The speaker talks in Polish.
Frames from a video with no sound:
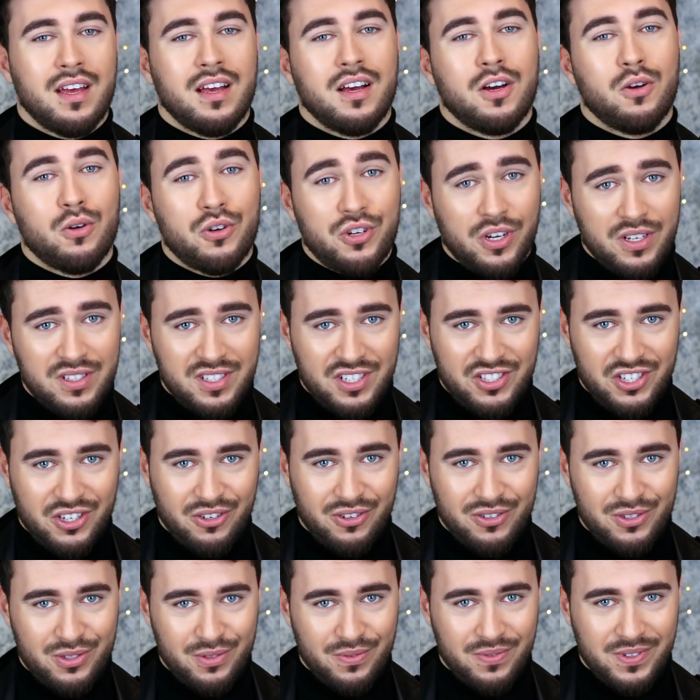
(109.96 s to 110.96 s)
Kruszące się
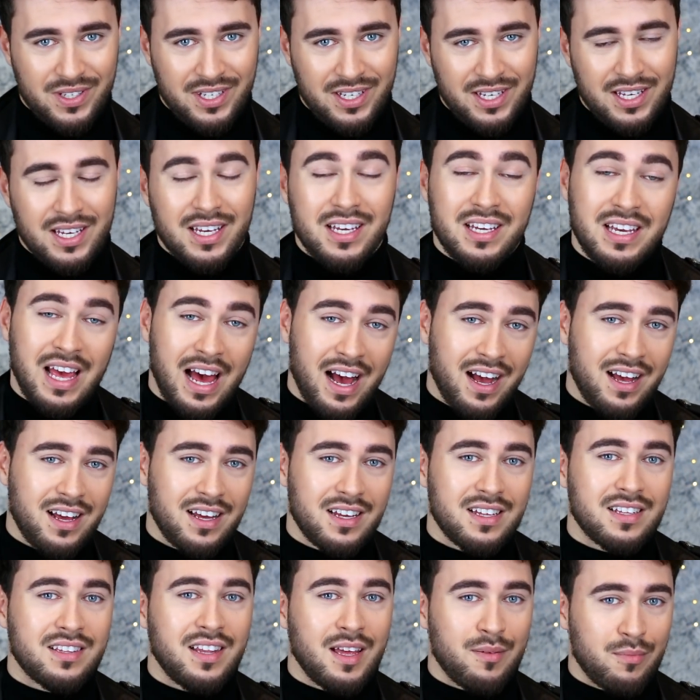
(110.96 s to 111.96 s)
końcówki.
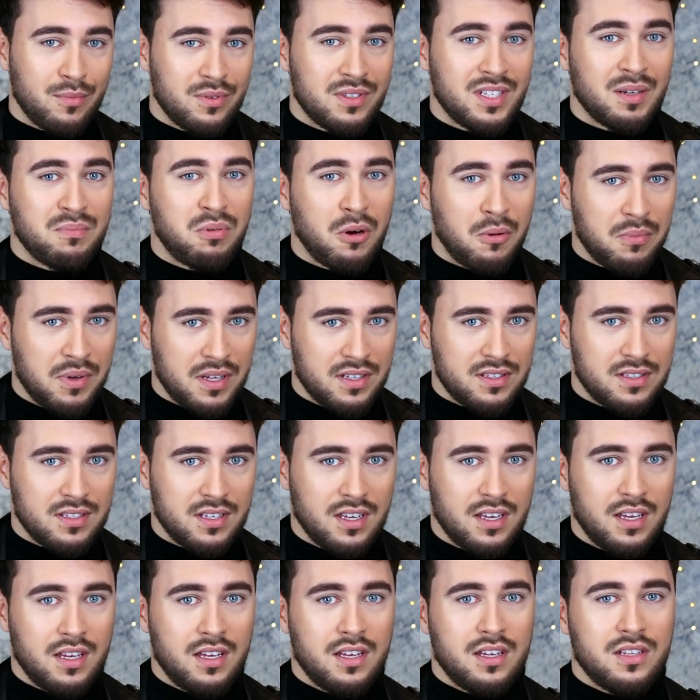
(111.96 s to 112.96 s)
Jak temu zapobiec?
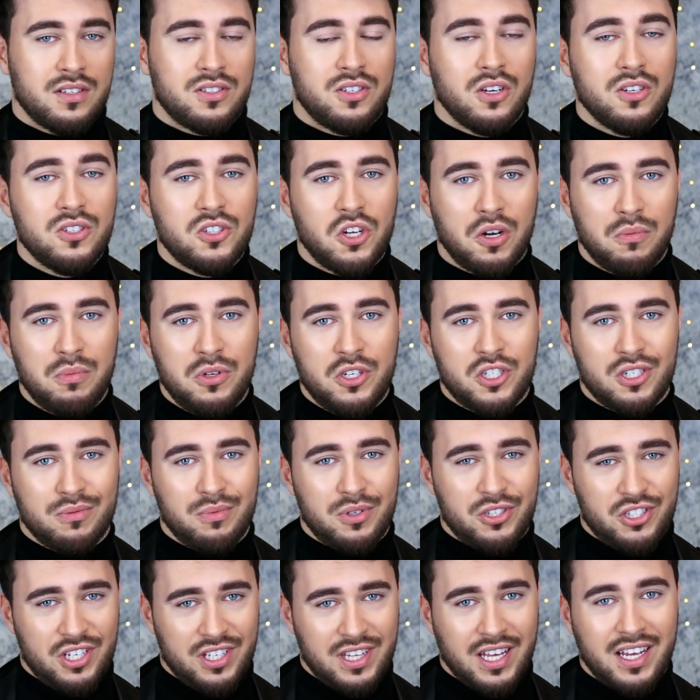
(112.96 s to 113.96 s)
Co zrobić,
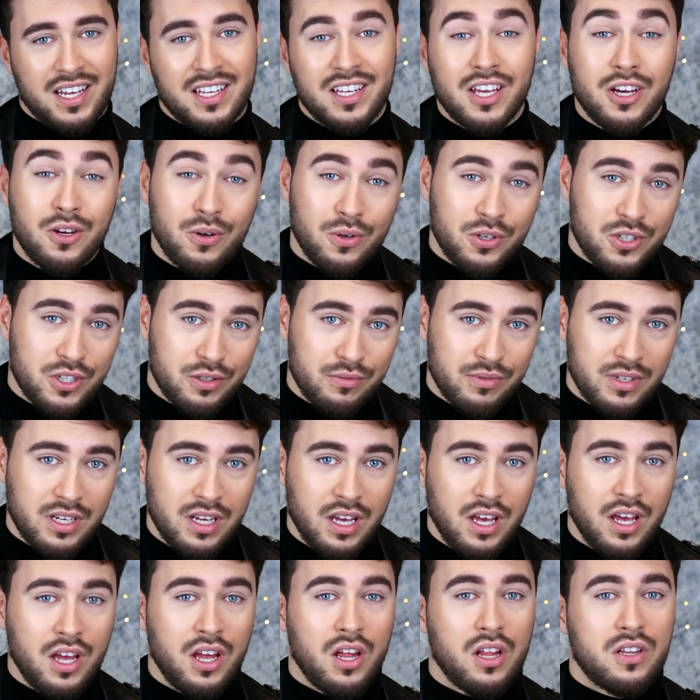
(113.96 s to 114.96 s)
żeby się tak nie kruszyły?
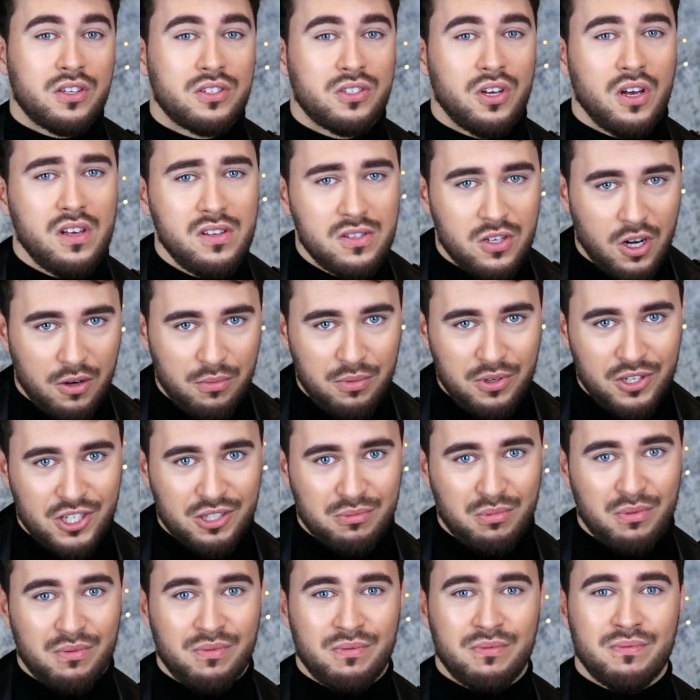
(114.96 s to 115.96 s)
Co zrobić,
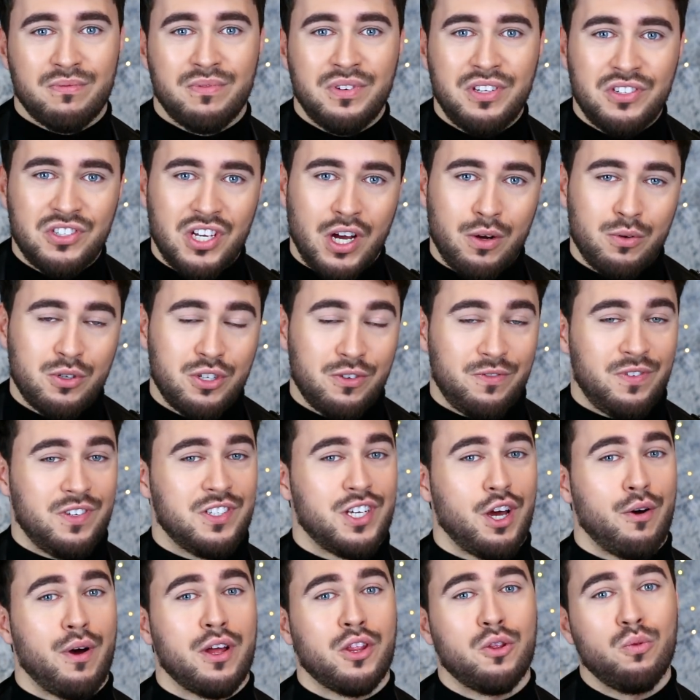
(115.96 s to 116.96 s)
żebym widział czy
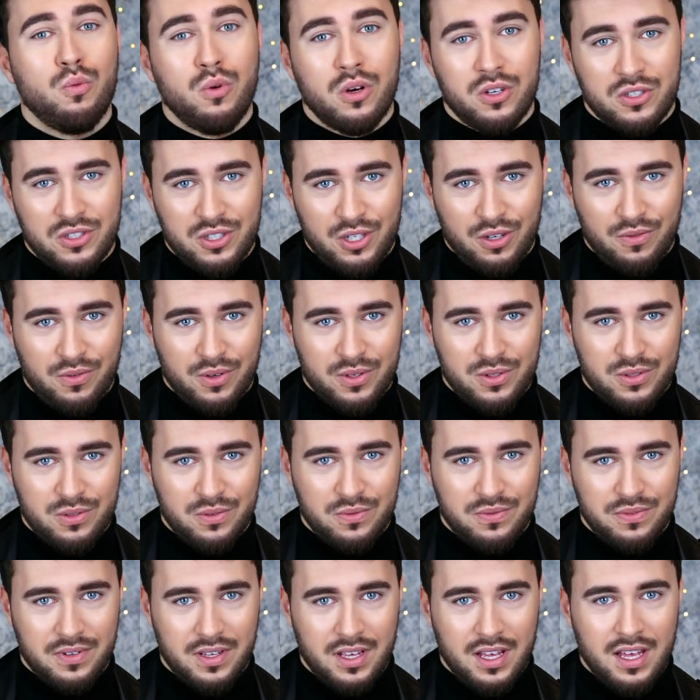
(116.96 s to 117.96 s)
widziała długość tych
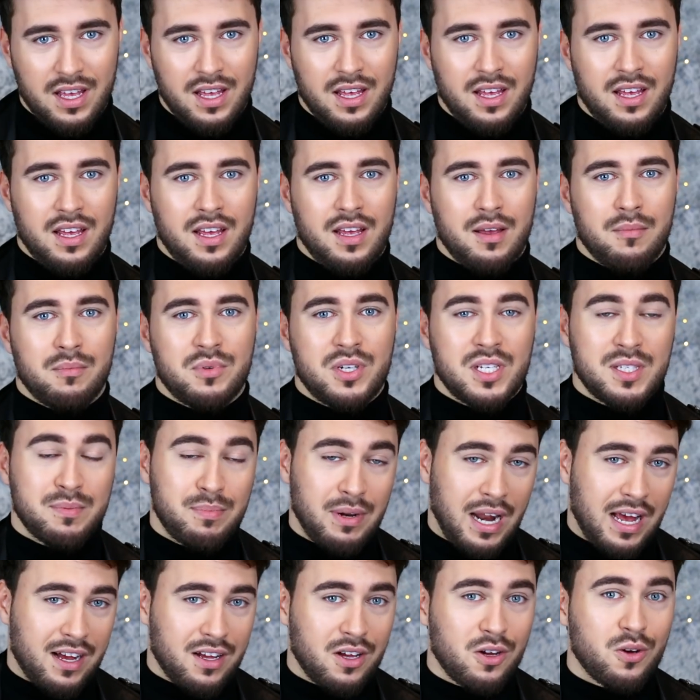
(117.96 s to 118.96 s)
włosów przez
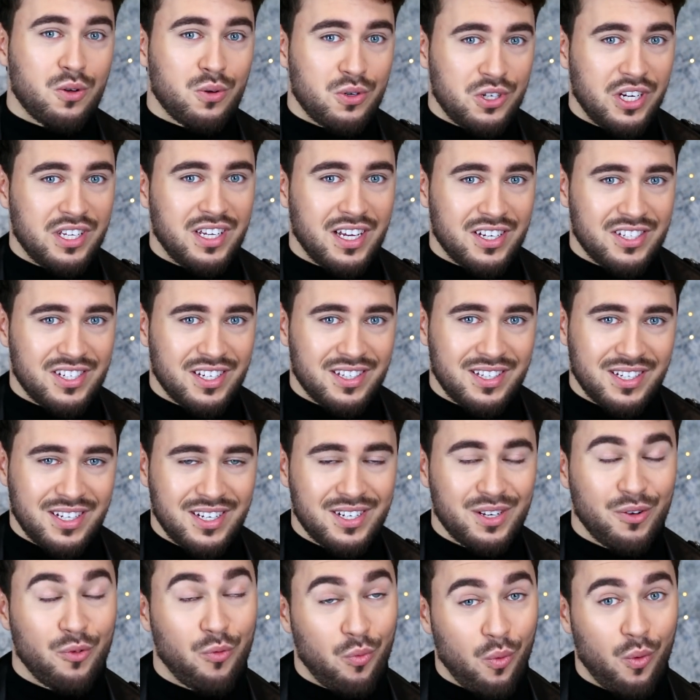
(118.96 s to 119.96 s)
brak kruszenia się
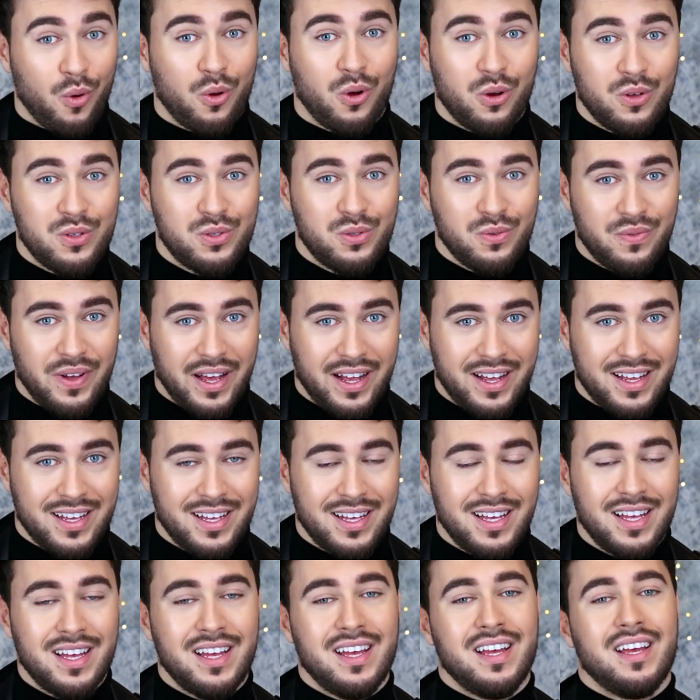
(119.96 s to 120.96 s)
tych końcówek?
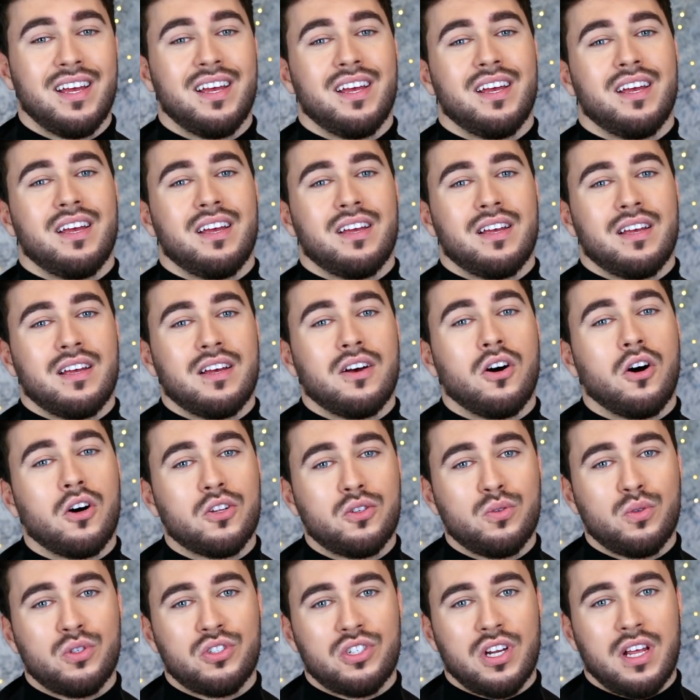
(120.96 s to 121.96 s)

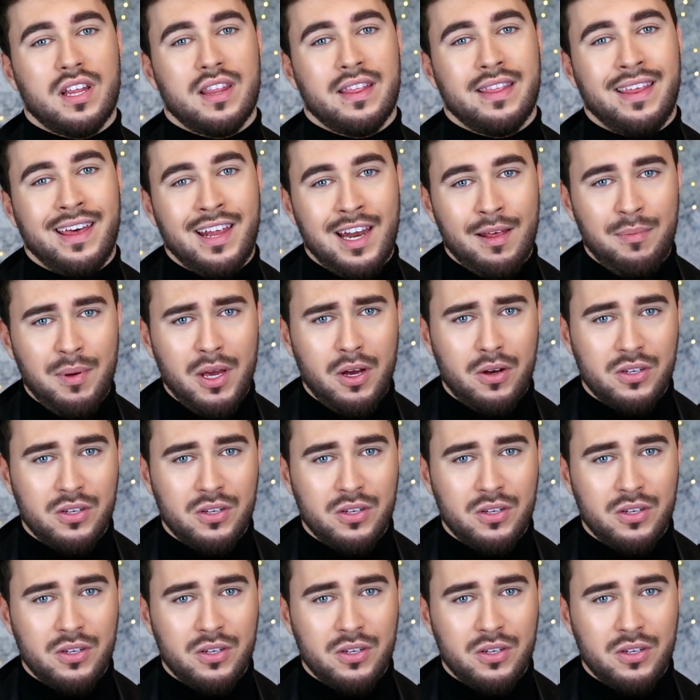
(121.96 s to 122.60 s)
Otóż najlepiej